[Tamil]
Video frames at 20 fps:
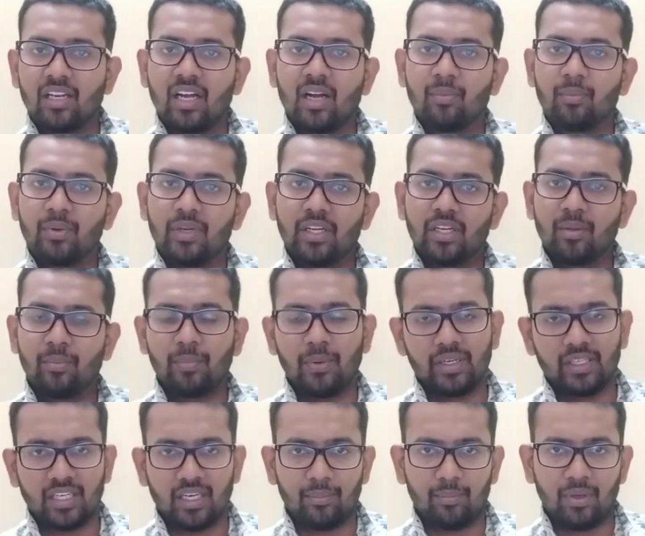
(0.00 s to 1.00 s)
அப்படின்னு
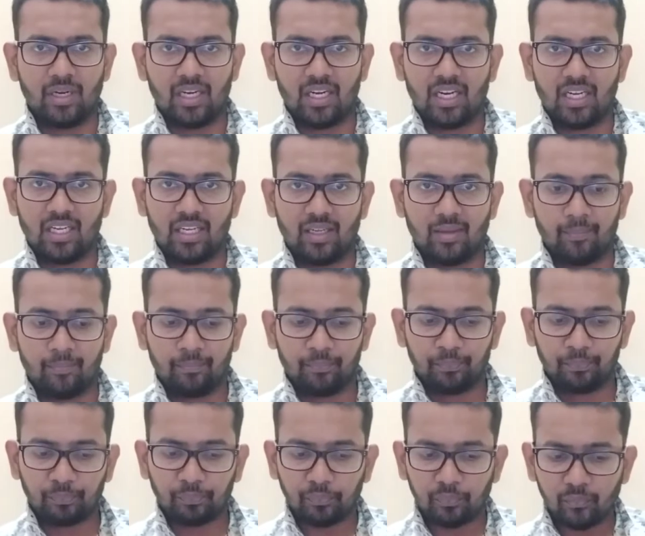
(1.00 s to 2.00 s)
பெண்கள் பாடுறாங்க
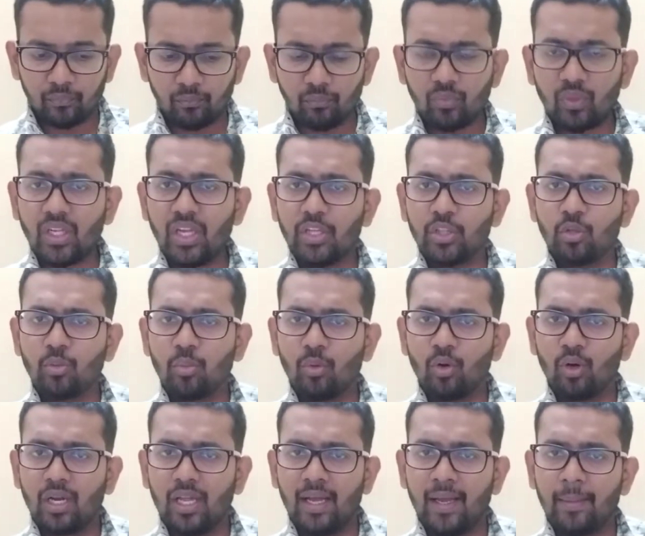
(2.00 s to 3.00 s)
இது போல